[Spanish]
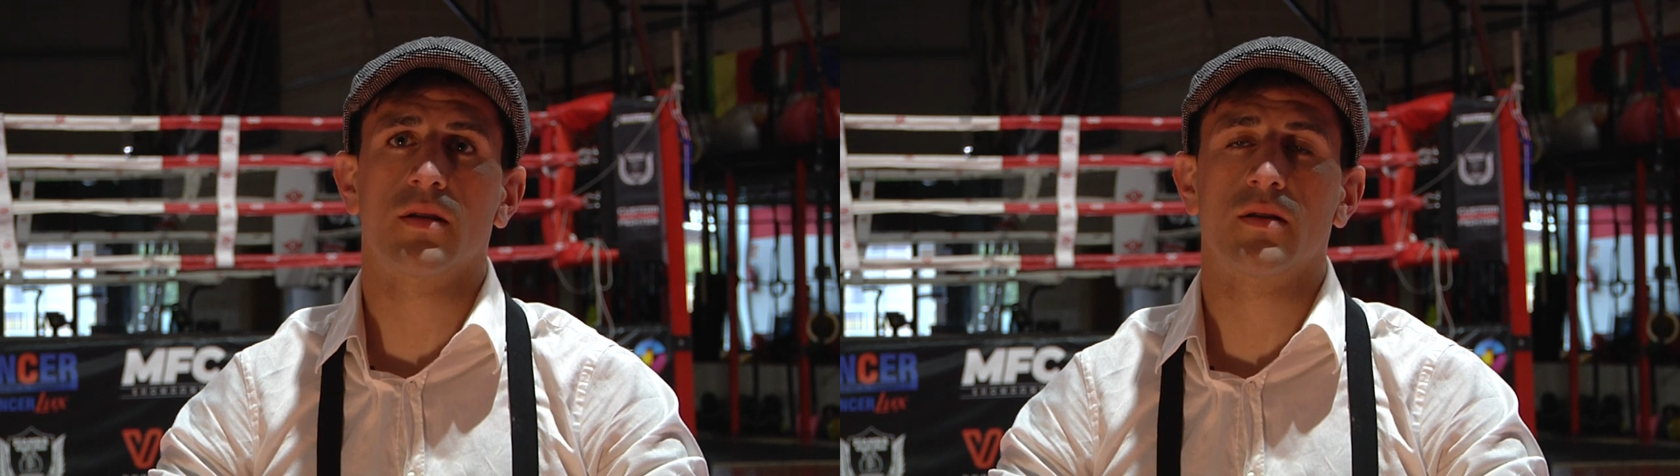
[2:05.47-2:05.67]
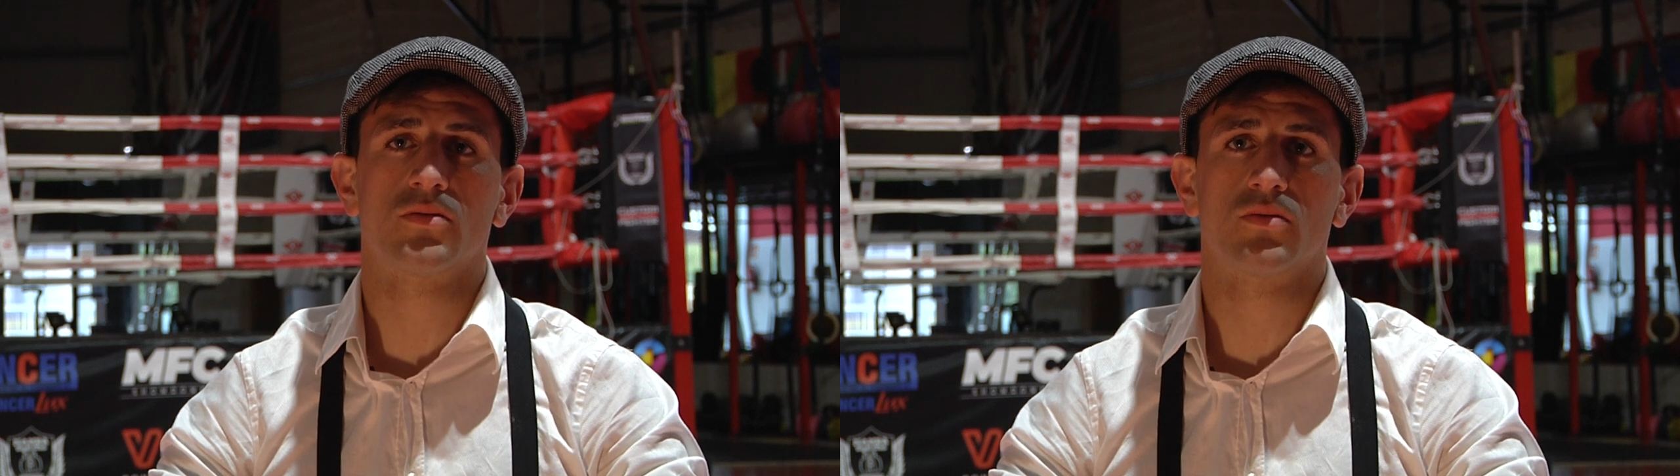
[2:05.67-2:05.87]

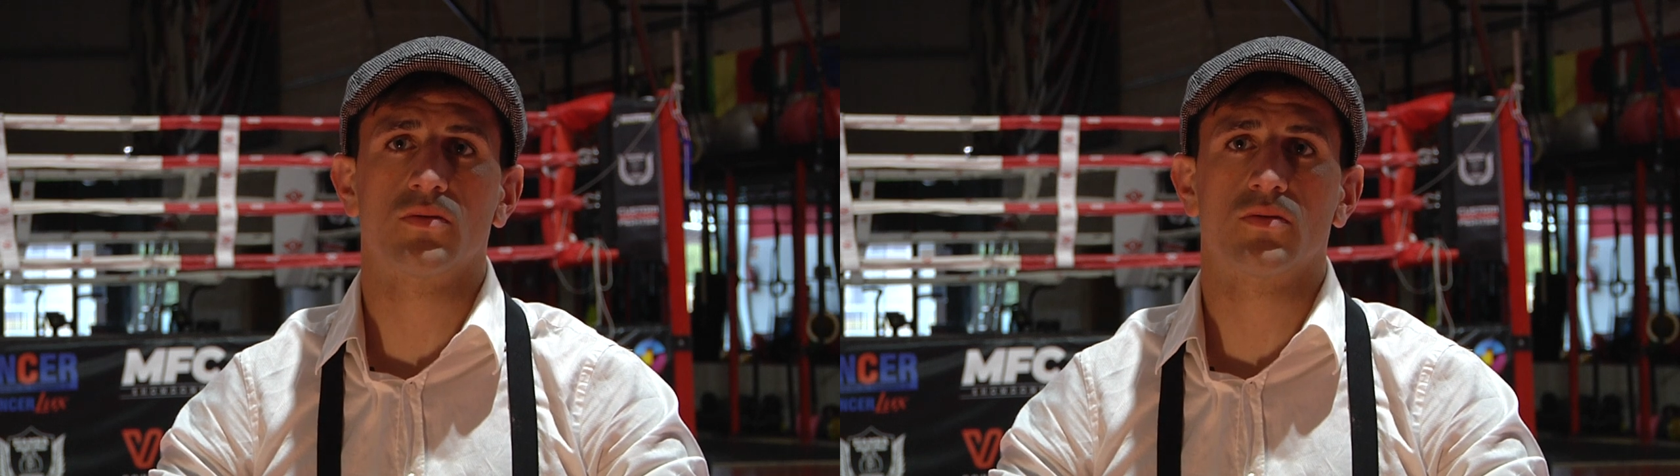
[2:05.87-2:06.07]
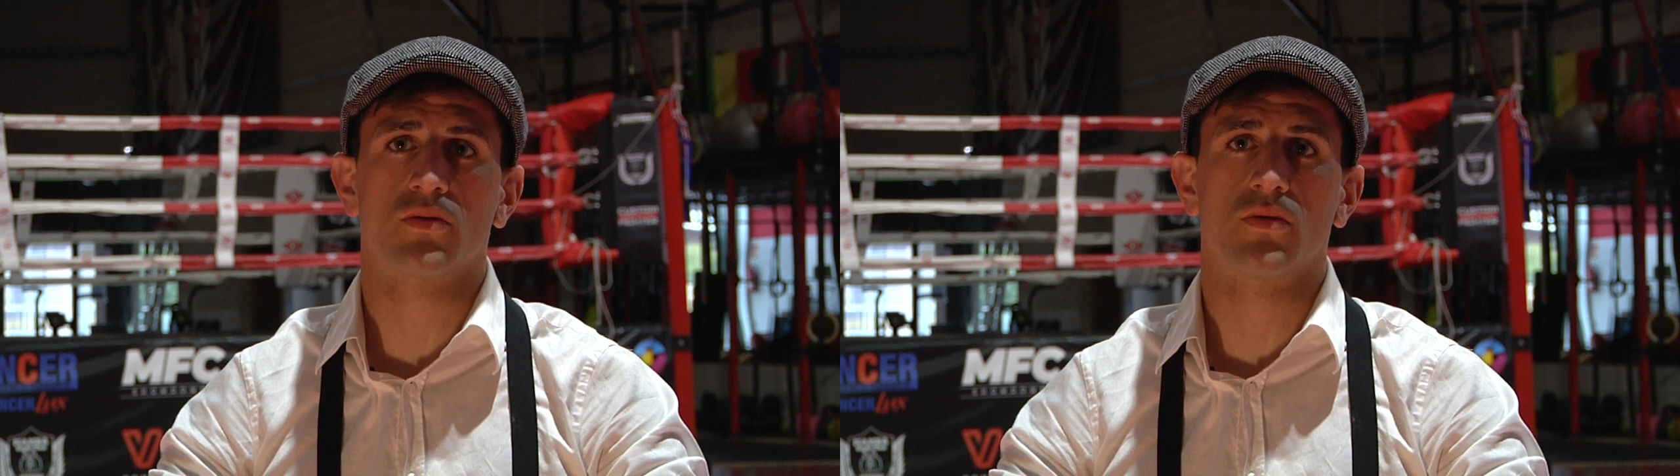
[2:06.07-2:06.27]
tiene
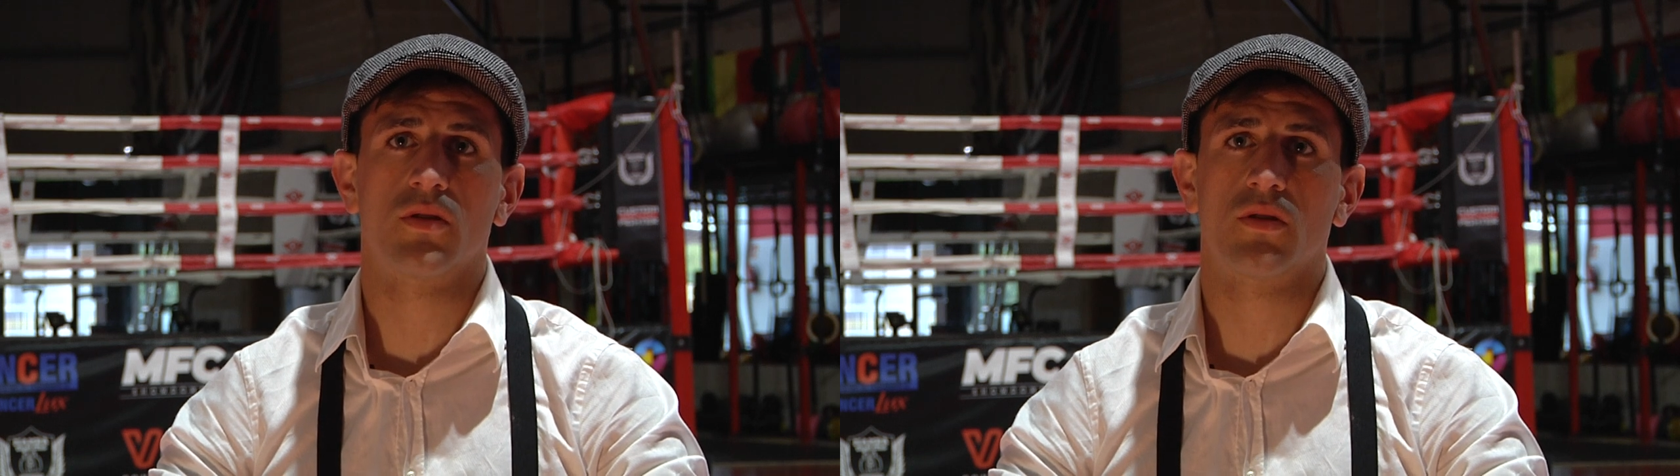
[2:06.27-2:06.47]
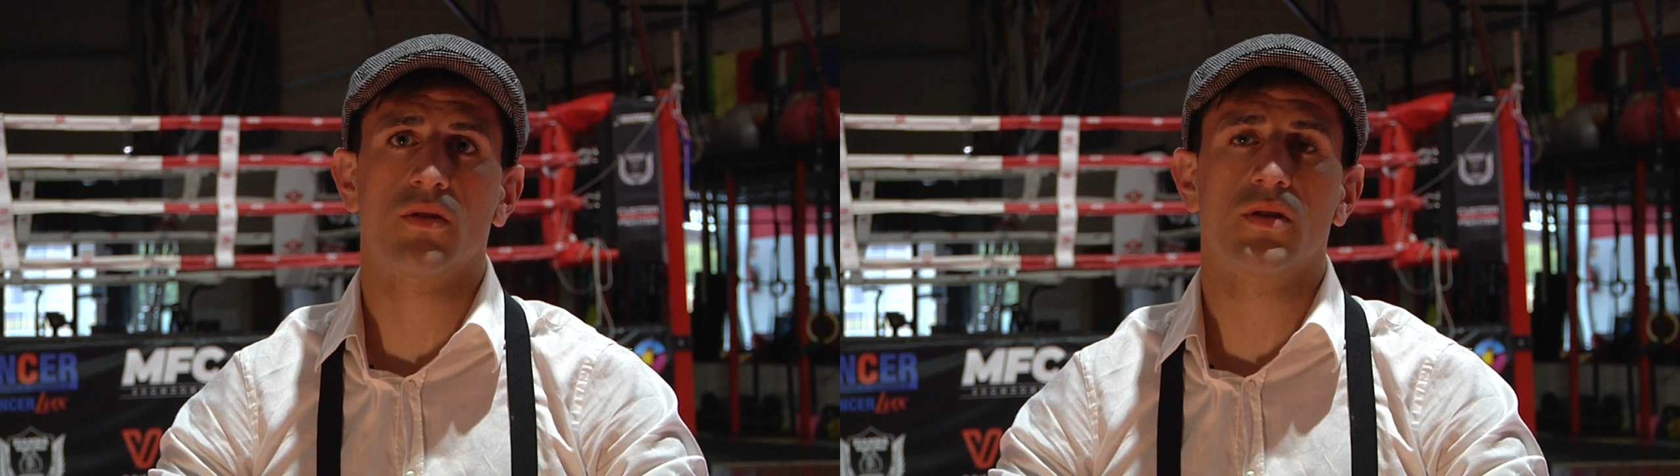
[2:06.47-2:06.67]
sus
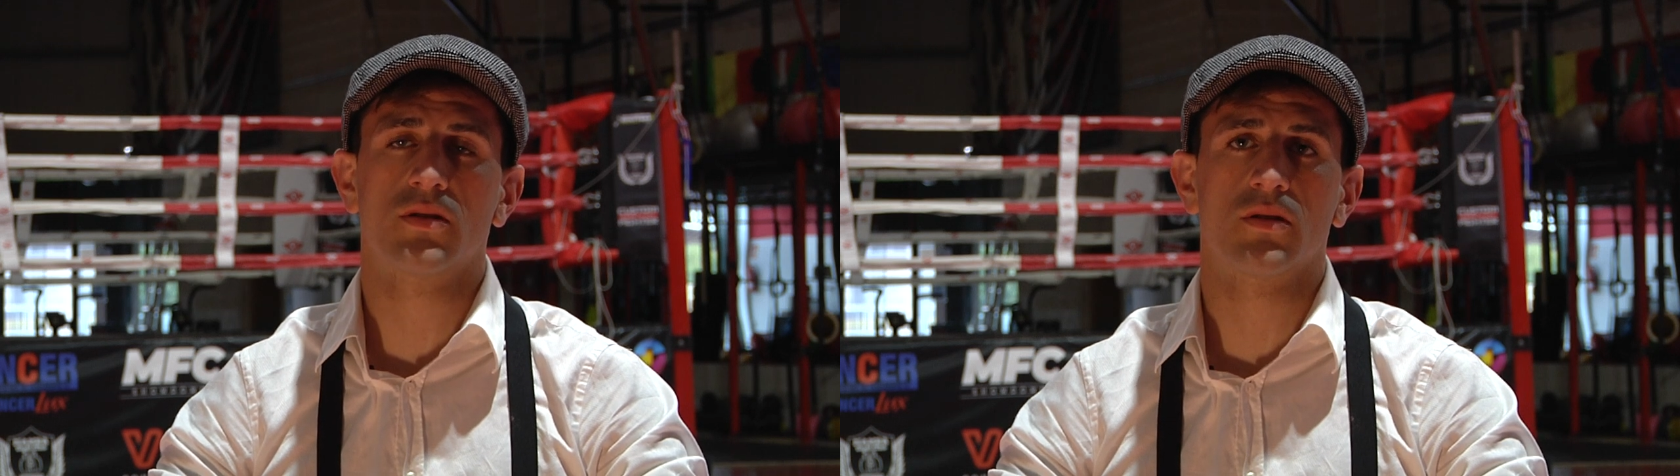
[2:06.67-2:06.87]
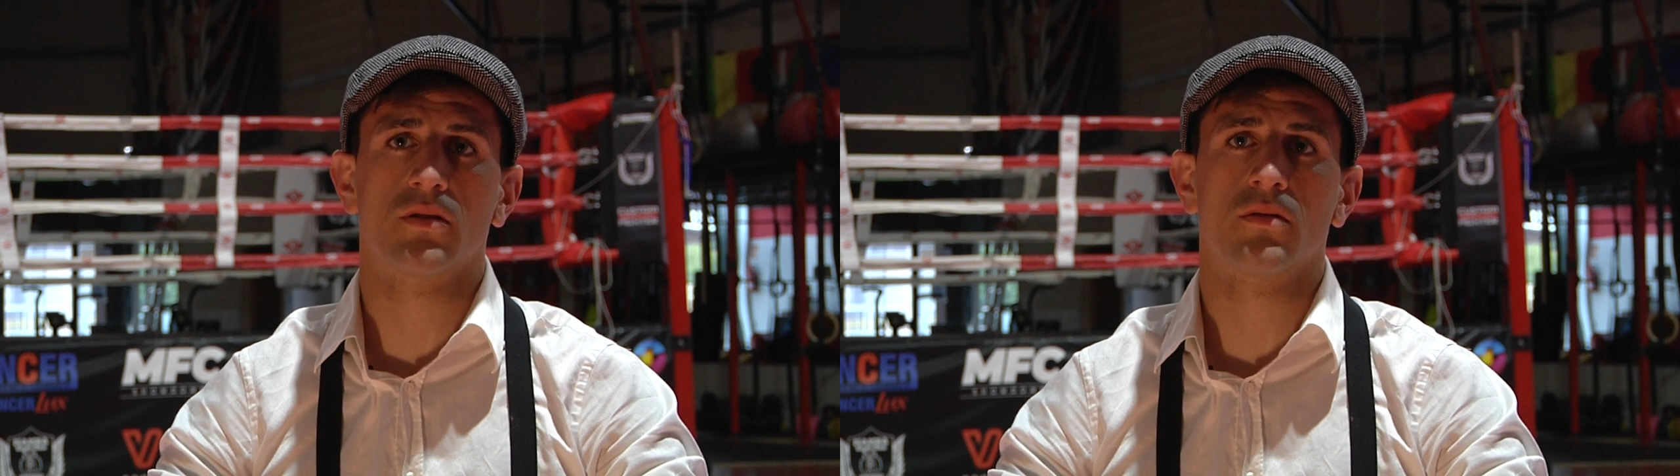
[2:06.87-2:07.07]

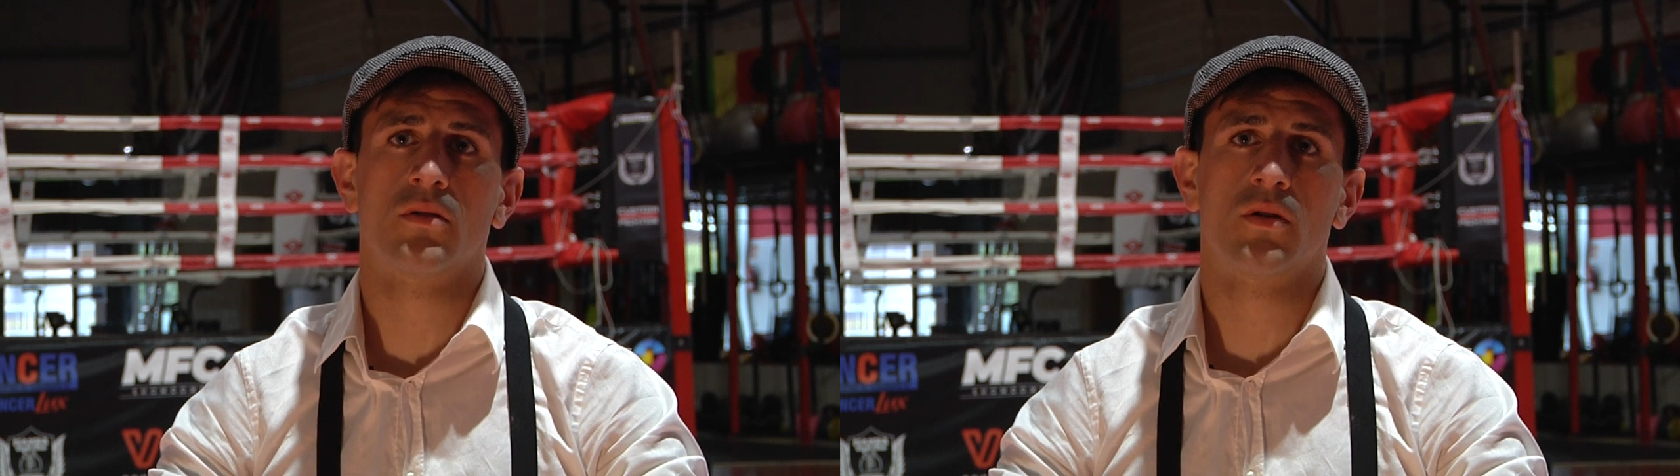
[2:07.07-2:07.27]
condiciones, y,